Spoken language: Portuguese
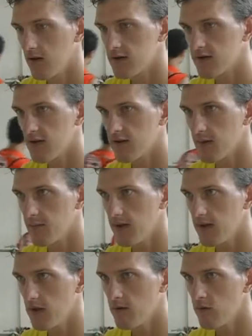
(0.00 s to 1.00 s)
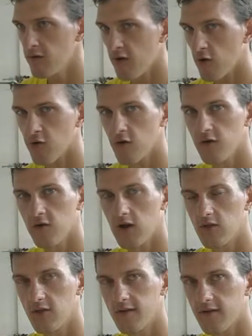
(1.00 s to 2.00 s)
Eu acho que também não só os 11
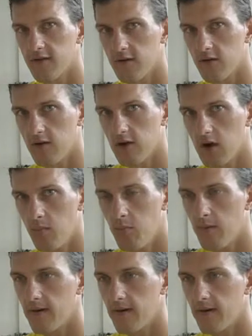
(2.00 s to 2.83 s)
jogadores que estão em campo,